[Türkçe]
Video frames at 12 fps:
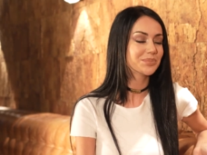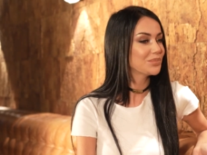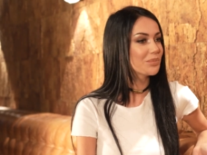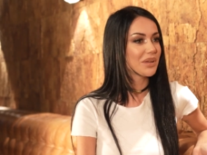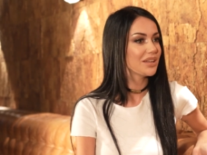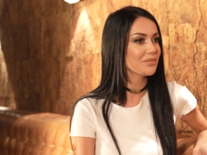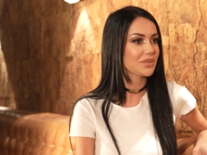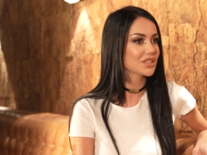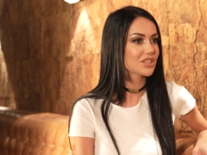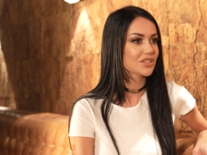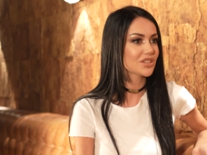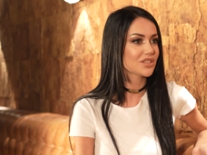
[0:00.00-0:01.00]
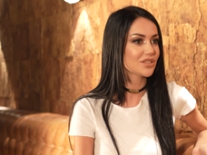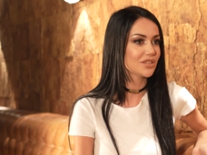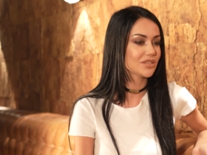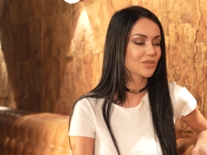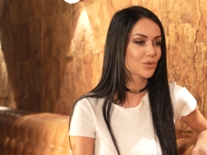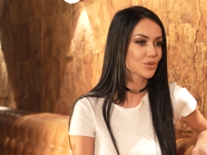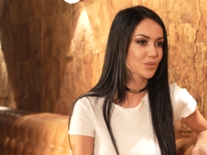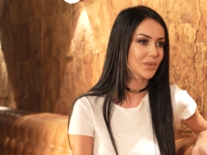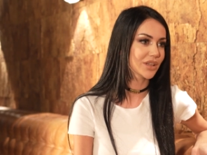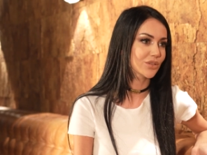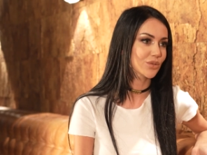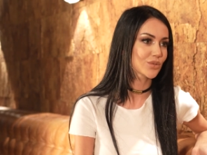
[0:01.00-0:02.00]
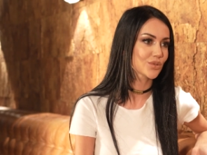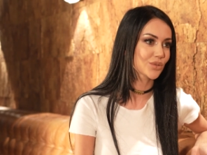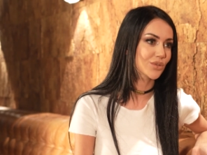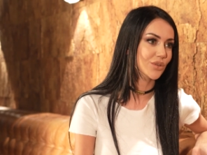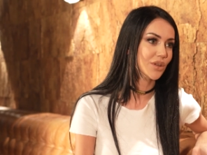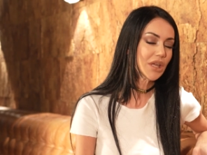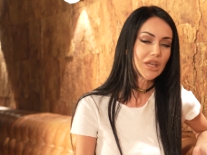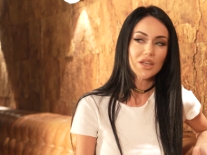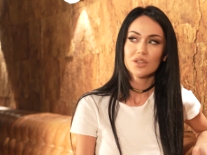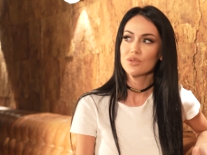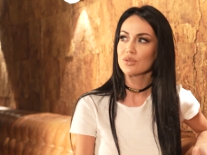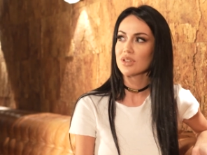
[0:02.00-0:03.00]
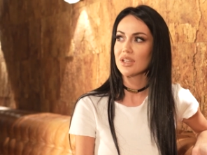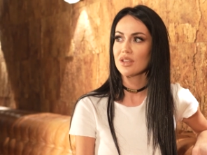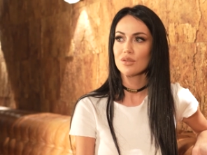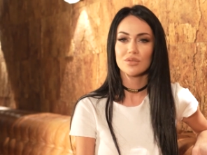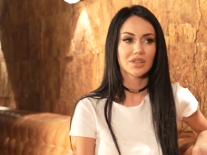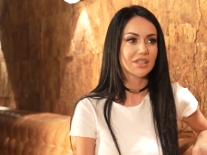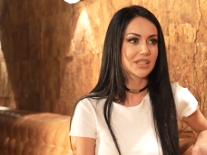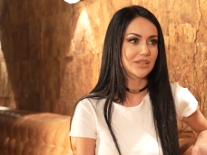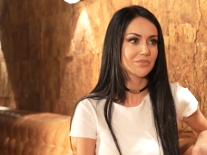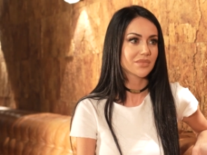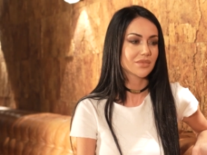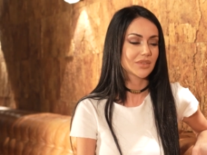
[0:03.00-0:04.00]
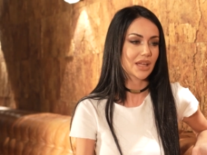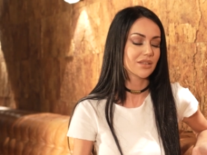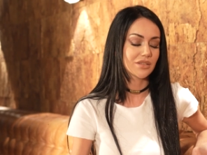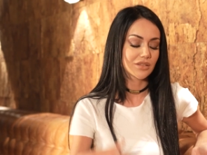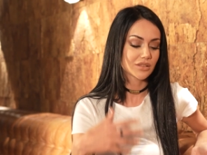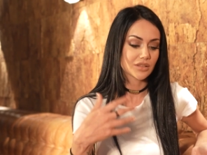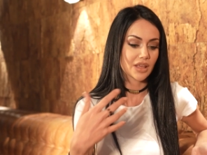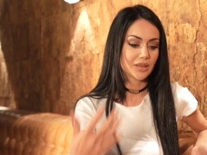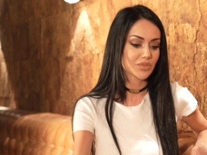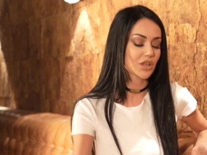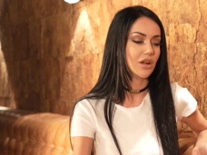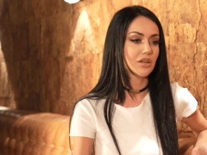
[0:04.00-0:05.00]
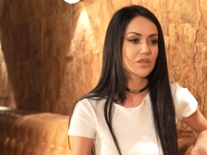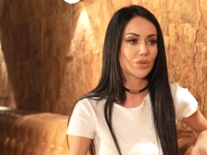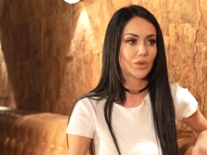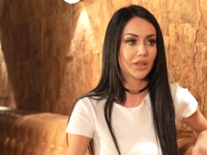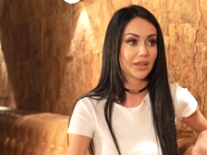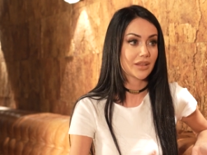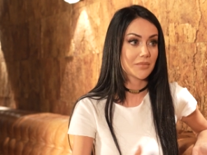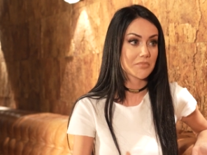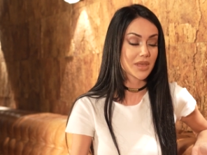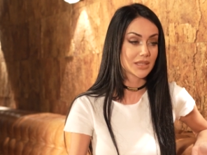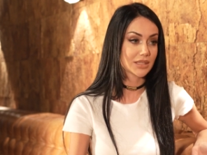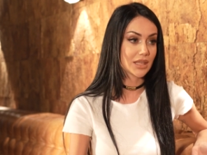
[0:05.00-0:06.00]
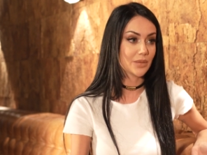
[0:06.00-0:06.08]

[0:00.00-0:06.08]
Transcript: bu benim açıkçası hoşuma gidiyor. Çünkü Türkiye'nin en güzel isim yani hem şarkı söyleyen hem beste